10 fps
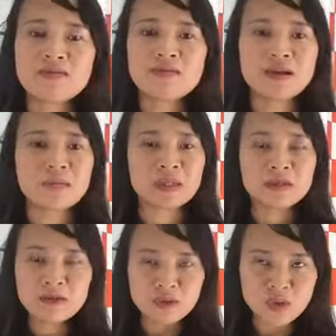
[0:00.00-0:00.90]
việc mà
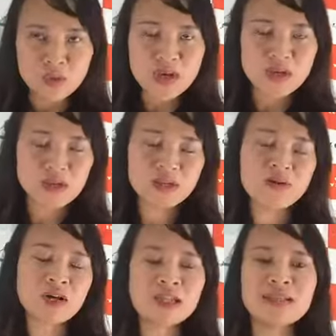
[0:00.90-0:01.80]
thường xuyên nó sẽ
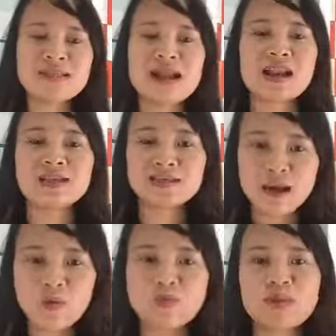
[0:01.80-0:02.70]
có cái tình trạng là
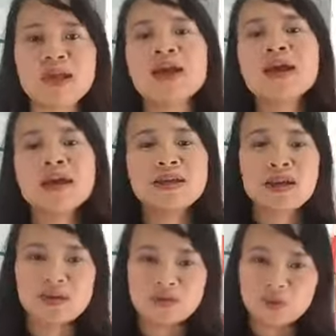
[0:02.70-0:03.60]
rộng này,
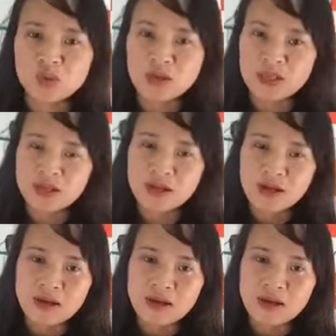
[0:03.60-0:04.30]
à, rồi thì